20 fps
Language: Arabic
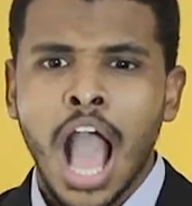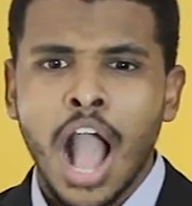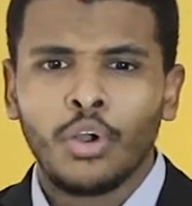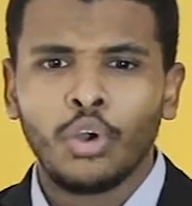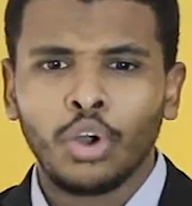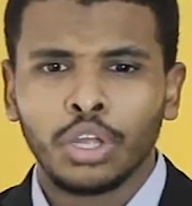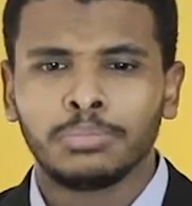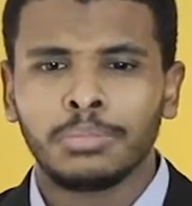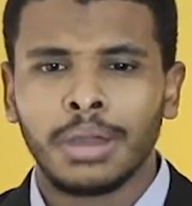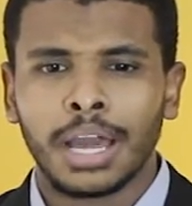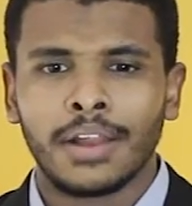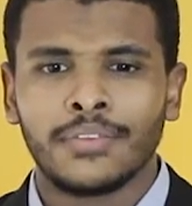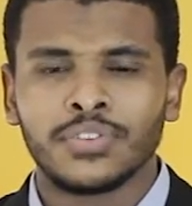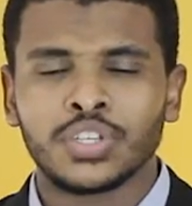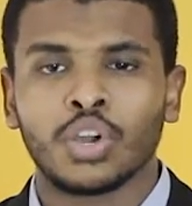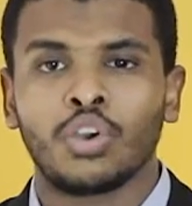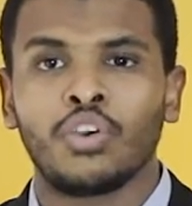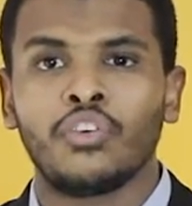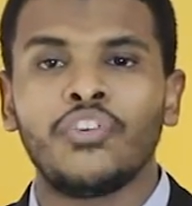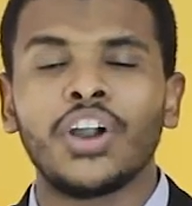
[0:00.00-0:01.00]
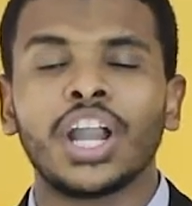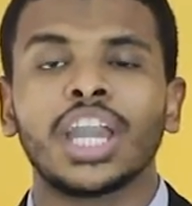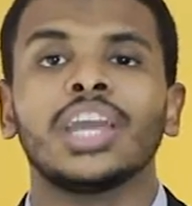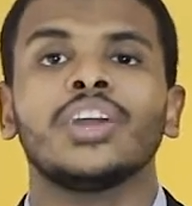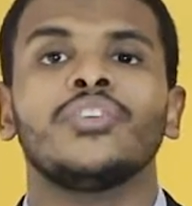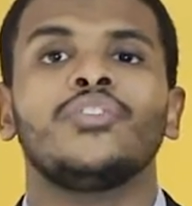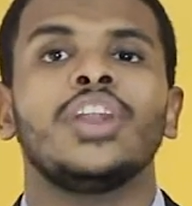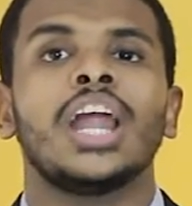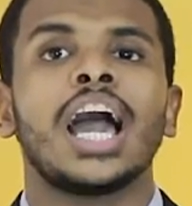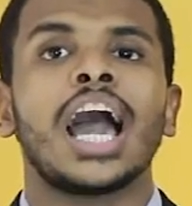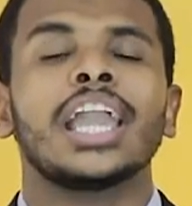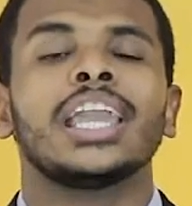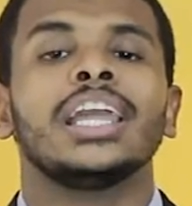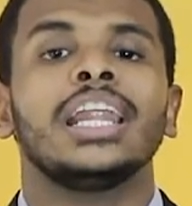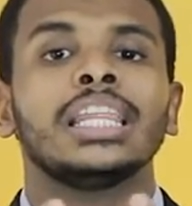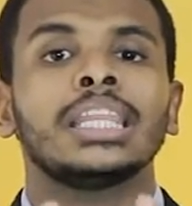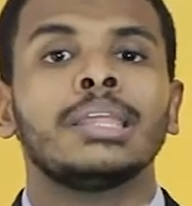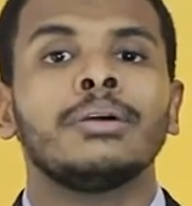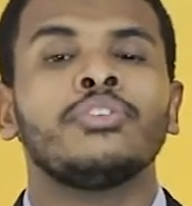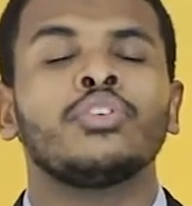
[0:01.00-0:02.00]
اقعد مع نفسك وفكر في الحاجة
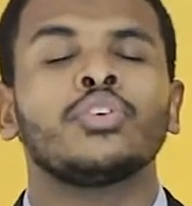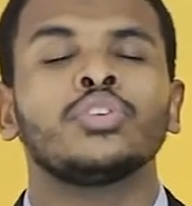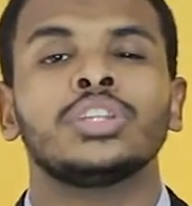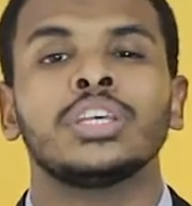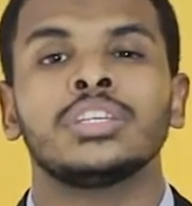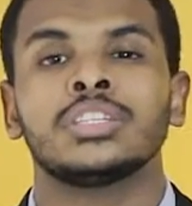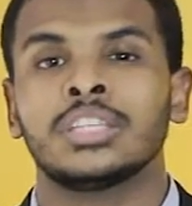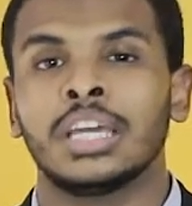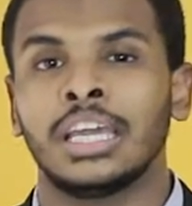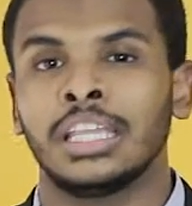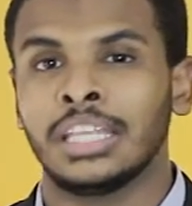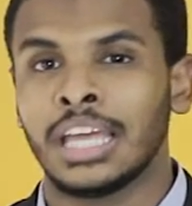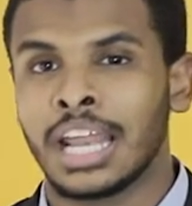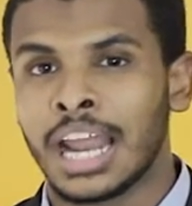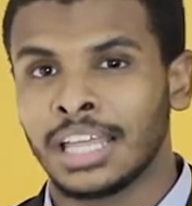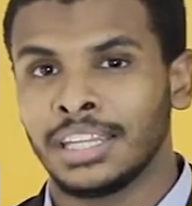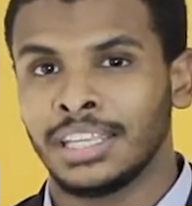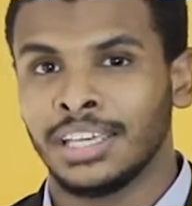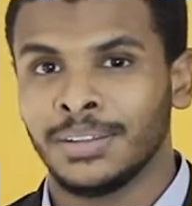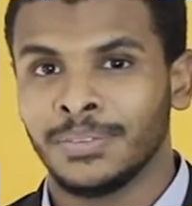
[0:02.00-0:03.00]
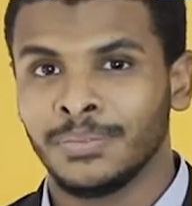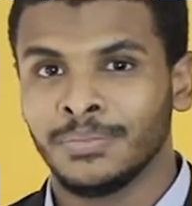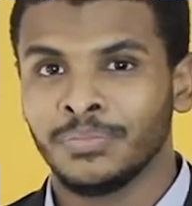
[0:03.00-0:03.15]
اللي أنت المفروض تستعد لها دي